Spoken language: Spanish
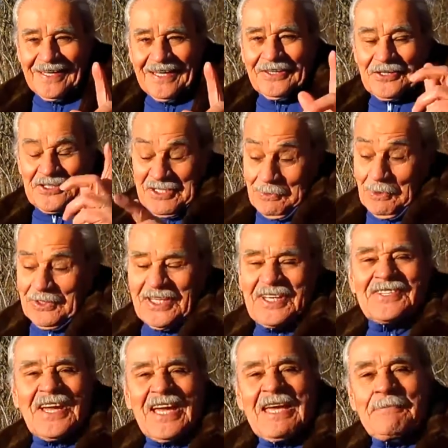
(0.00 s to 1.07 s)
Entonces vos
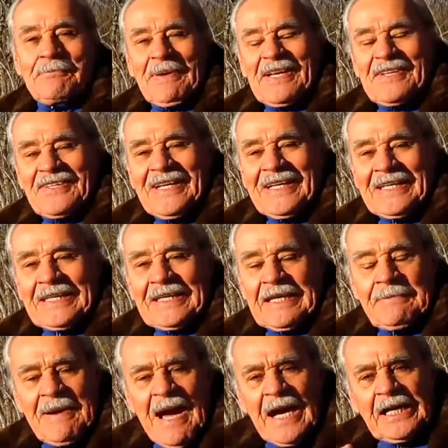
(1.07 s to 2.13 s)
estás ahí presente
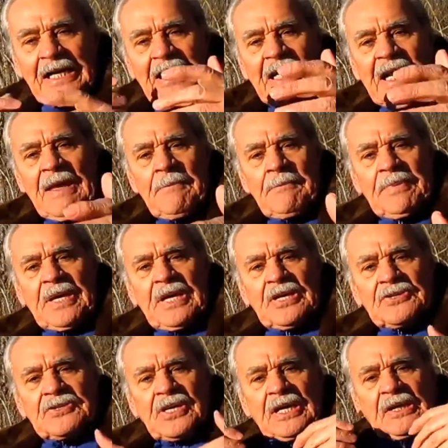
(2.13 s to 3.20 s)
y Macri
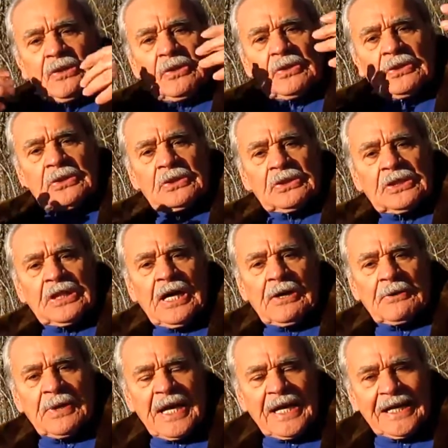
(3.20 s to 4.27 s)
empieza a
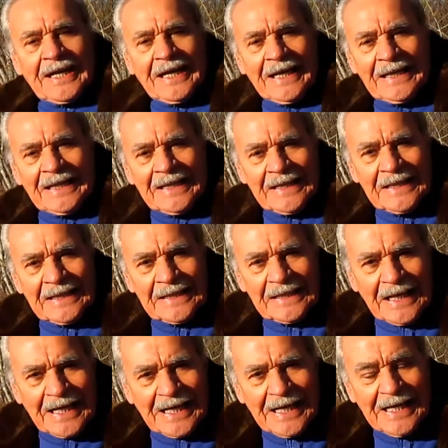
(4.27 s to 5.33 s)
contar una
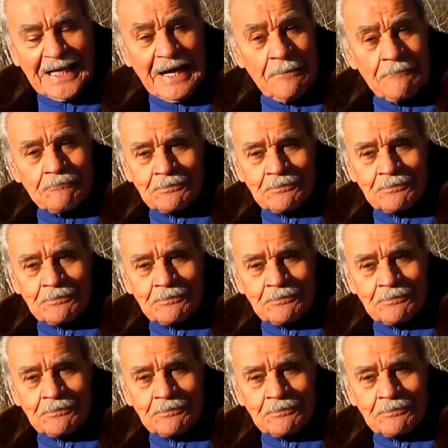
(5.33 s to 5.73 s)
cantarela